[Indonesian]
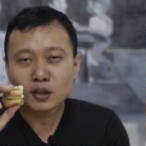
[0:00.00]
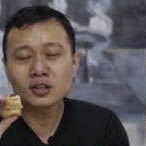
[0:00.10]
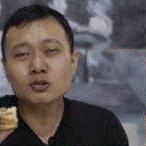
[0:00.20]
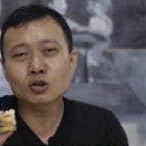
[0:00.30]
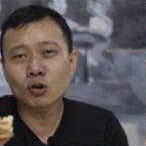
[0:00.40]

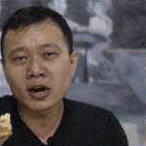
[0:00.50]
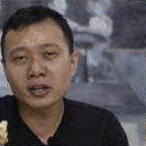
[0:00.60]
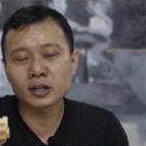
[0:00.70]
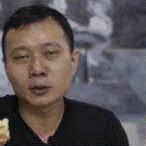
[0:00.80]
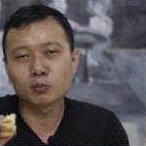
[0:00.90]
ini cocok
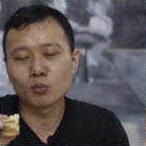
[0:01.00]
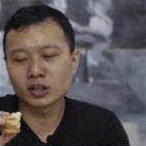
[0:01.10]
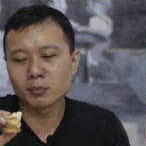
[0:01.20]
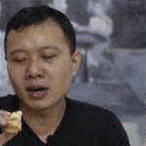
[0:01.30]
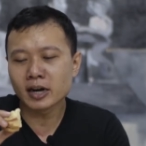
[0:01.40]
banget nih buat
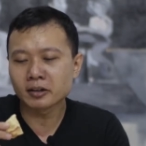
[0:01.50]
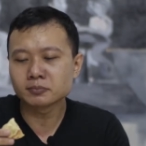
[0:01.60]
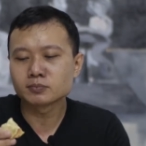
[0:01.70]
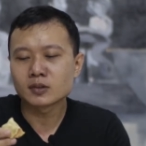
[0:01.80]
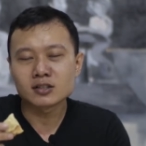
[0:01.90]
dimakan
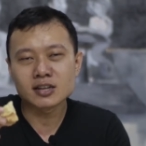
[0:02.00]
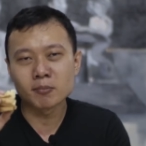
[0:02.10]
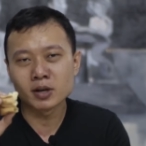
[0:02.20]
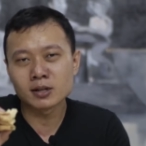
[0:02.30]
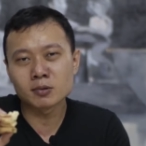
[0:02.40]

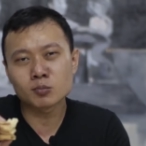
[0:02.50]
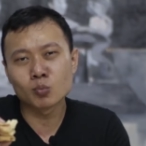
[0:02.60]
sambil